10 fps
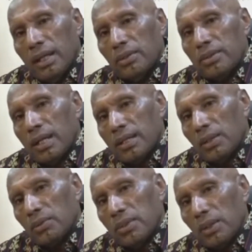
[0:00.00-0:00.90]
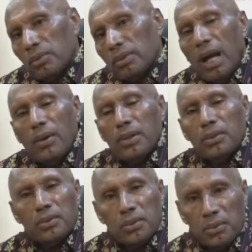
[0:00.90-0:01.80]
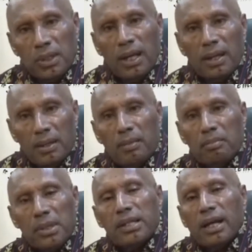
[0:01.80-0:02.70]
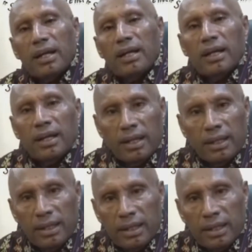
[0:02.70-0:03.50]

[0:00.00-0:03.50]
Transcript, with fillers: Itu satu, satu tahun itu sudah bisa hmm.